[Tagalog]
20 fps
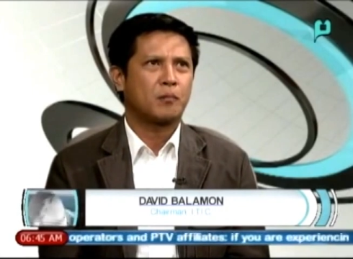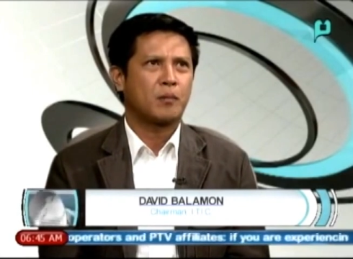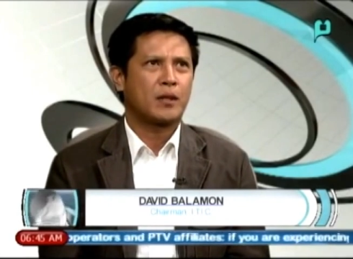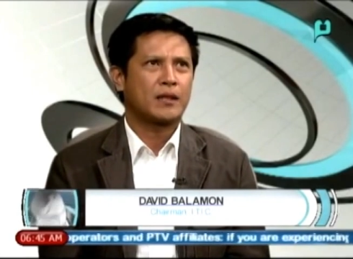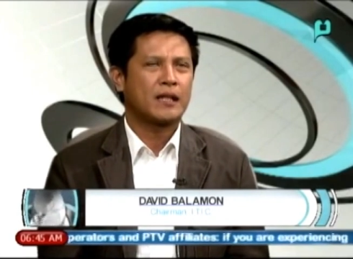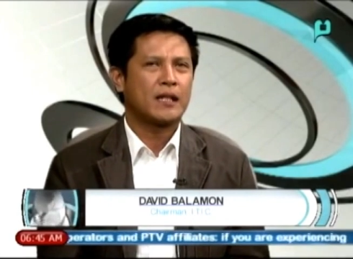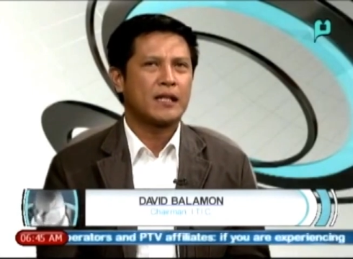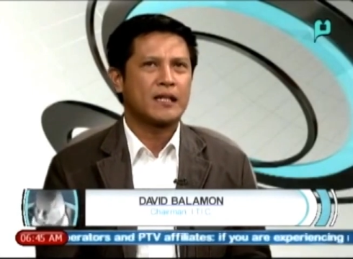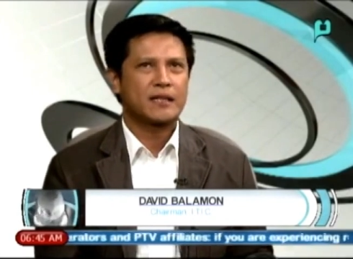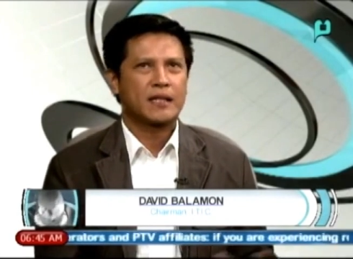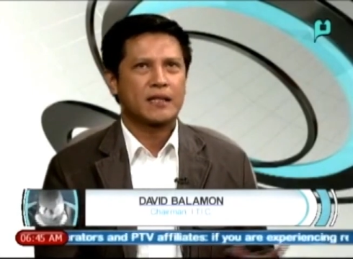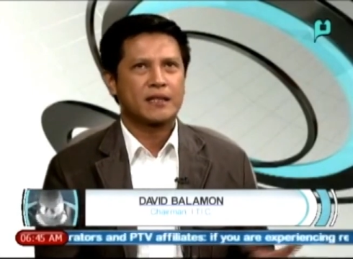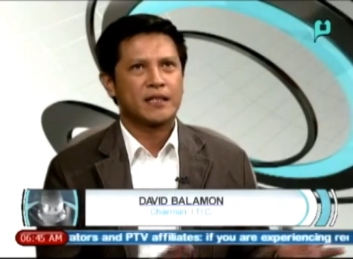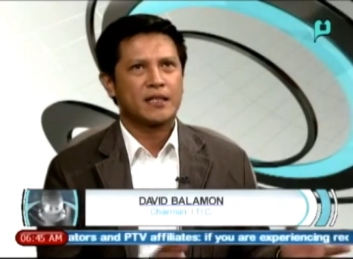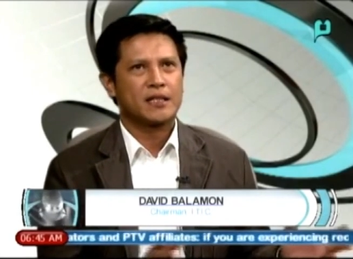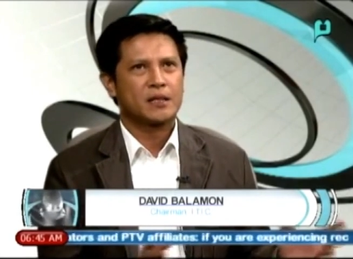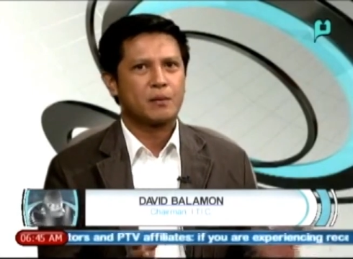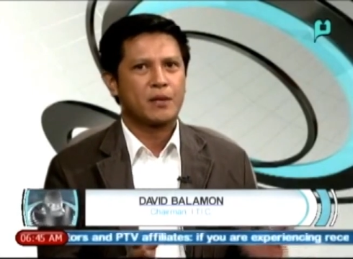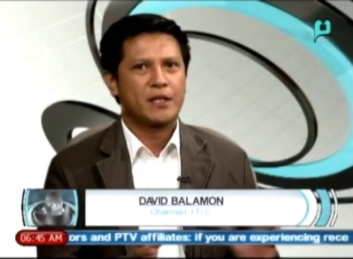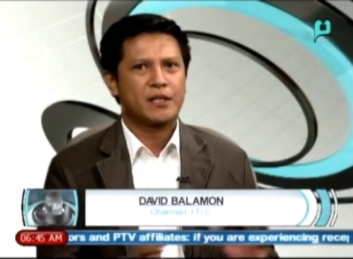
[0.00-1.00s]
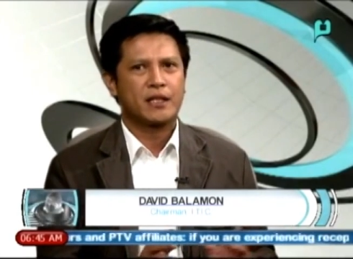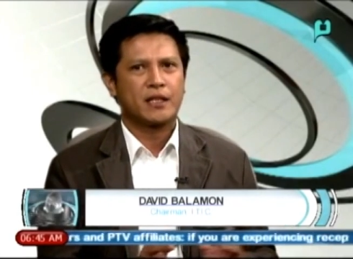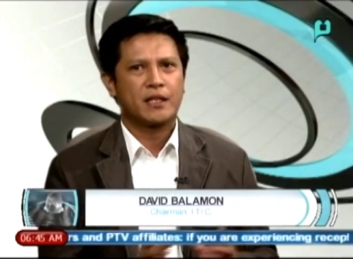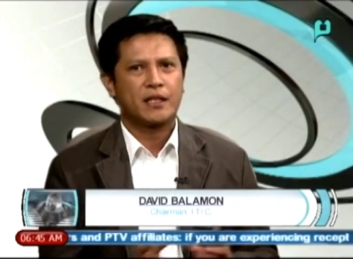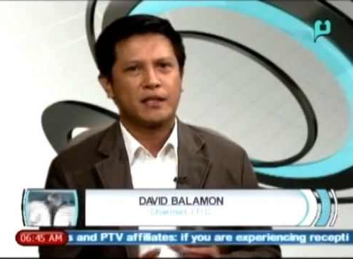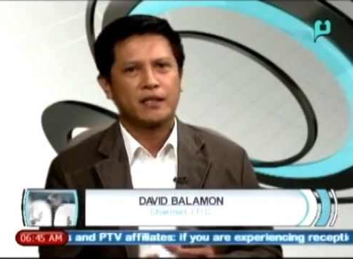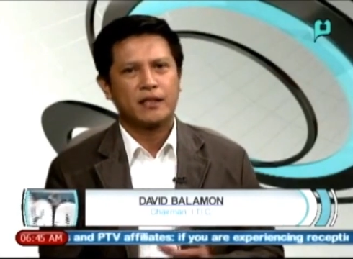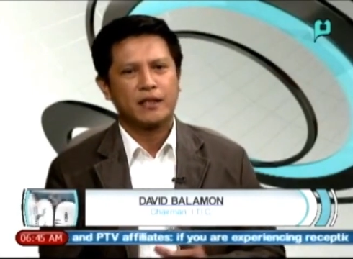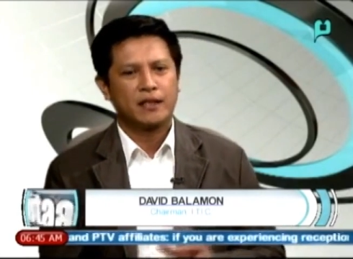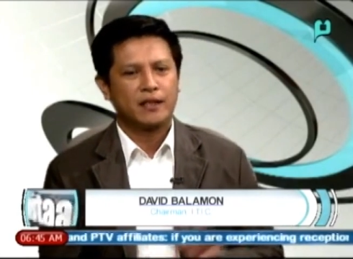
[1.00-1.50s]
dalas kasi,
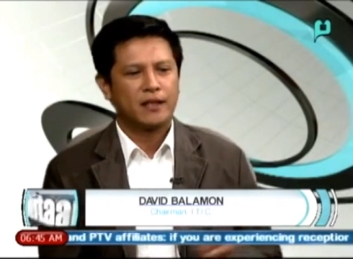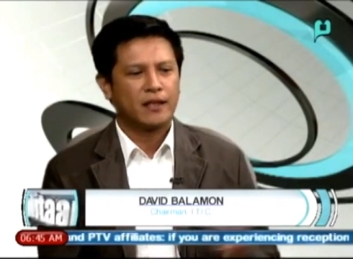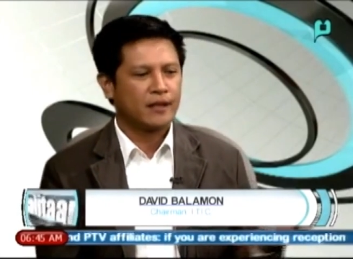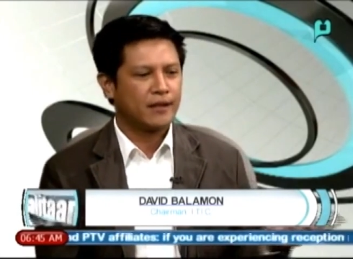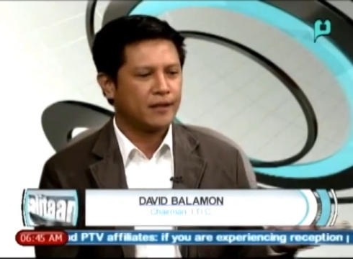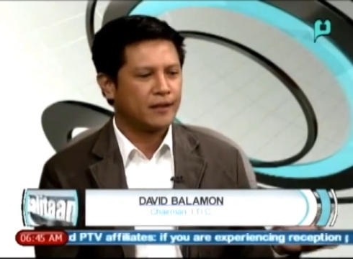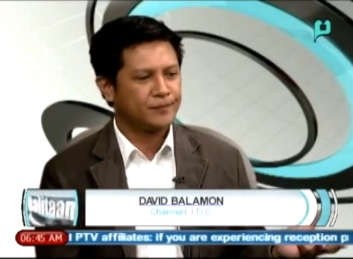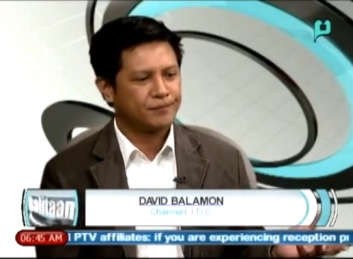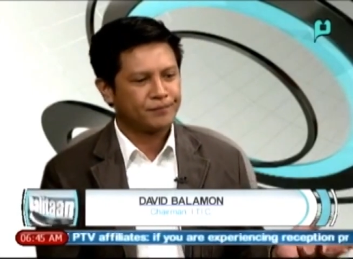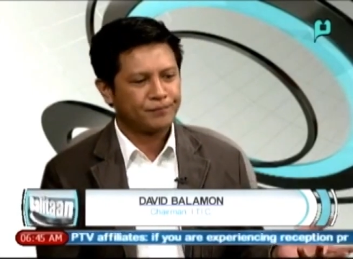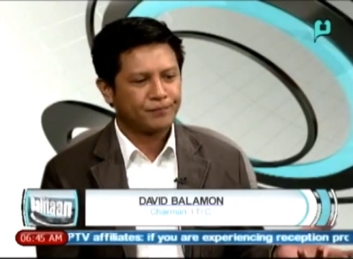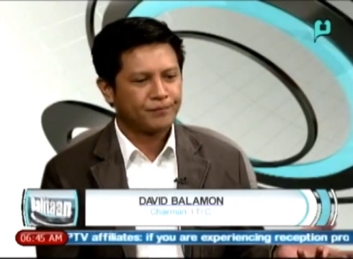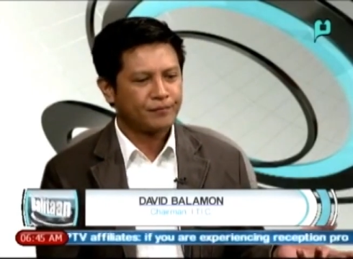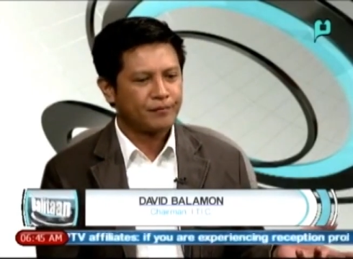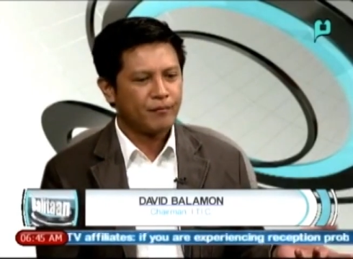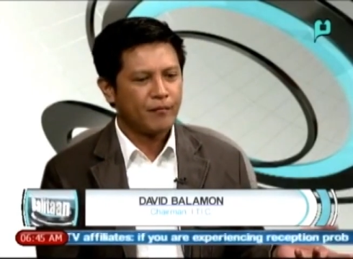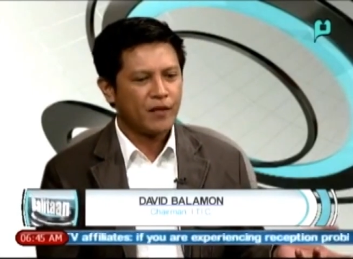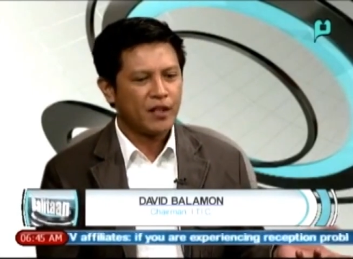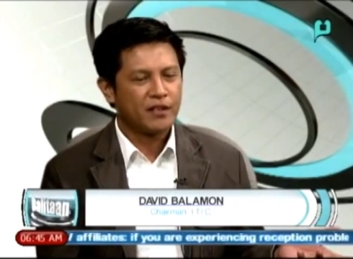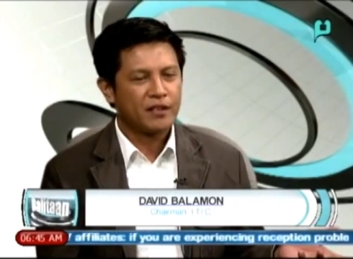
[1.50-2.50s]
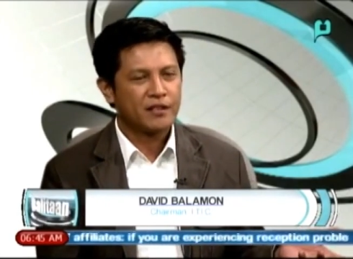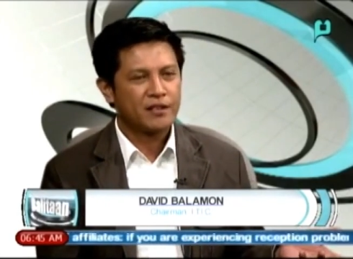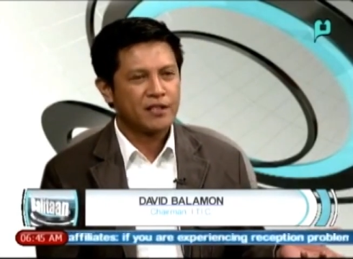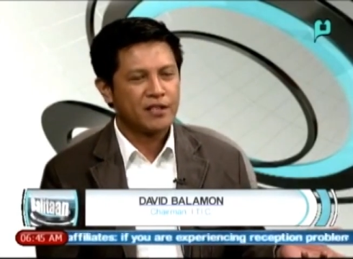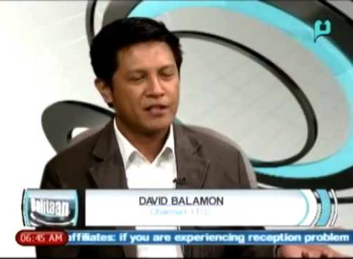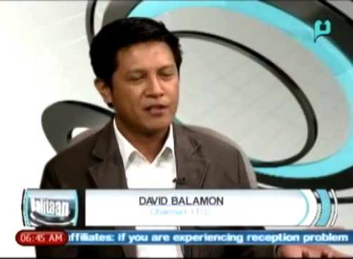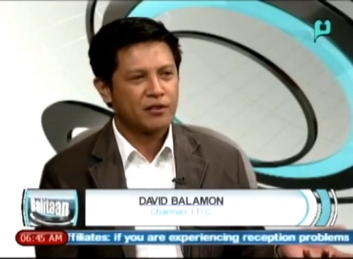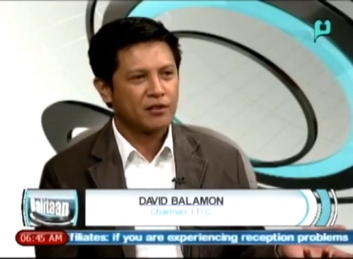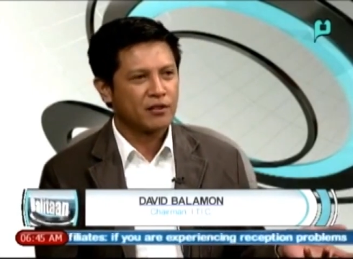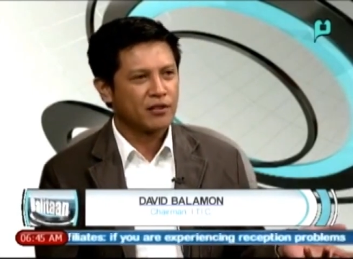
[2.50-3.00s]
especially the, uh, the
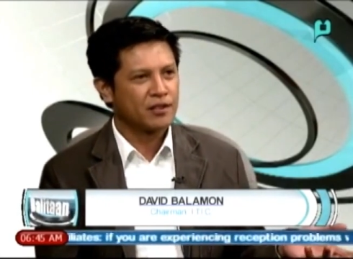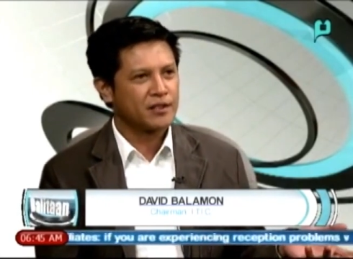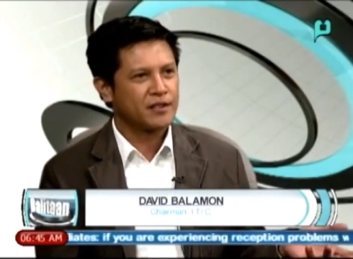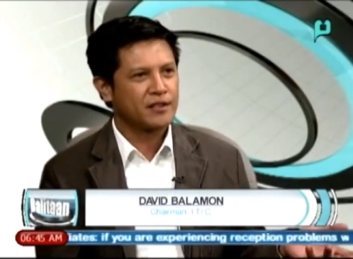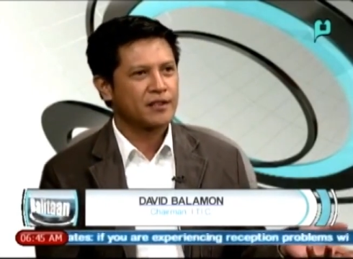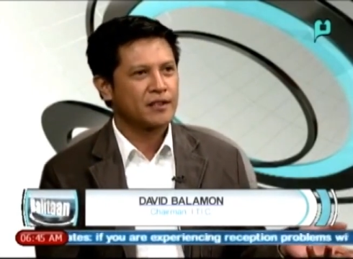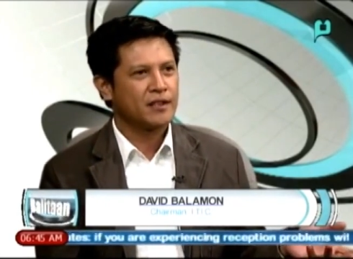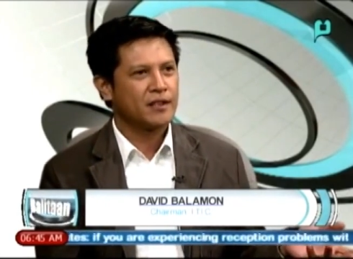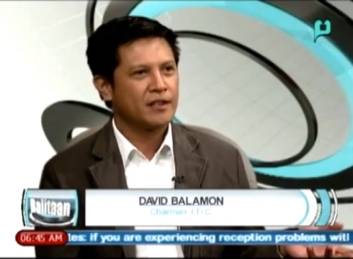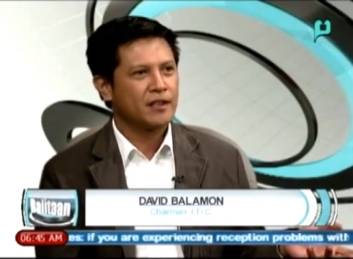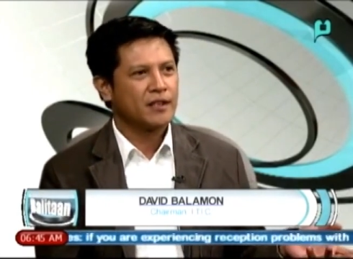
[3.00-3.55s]
seniors,